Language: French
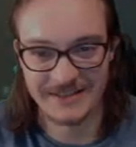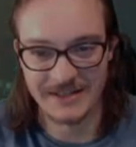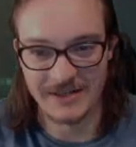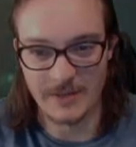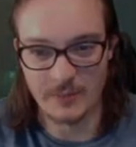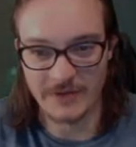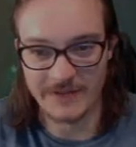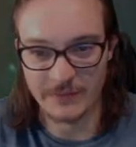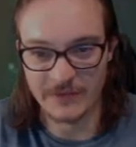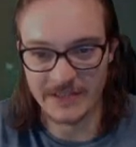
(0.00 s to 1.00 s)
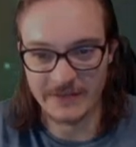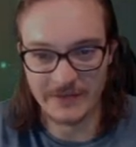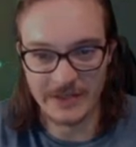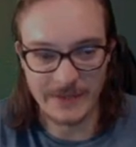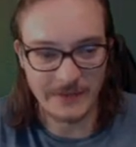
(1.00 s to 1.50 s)
va pouvoir discuter des
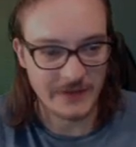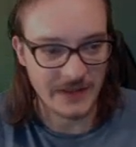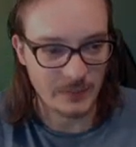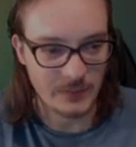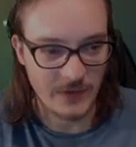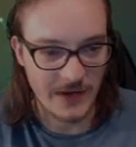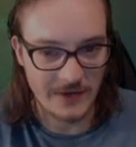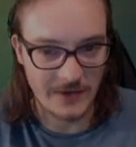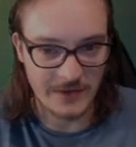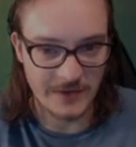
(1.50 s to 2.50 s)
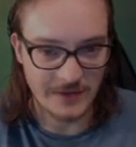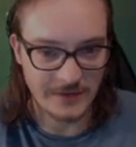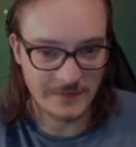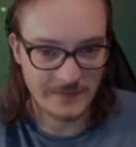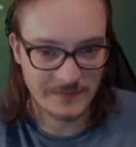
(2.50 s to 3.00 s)
films et vous allez pouvoir...
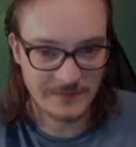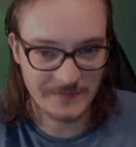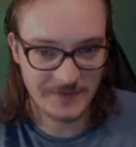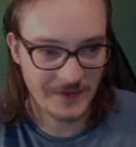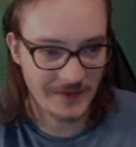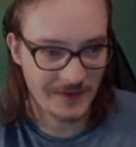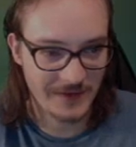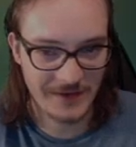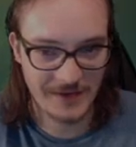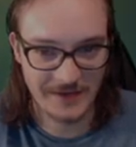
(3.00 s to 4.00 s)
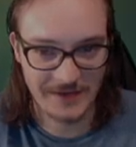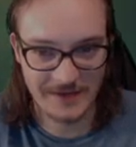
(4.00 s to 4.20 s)
Euh,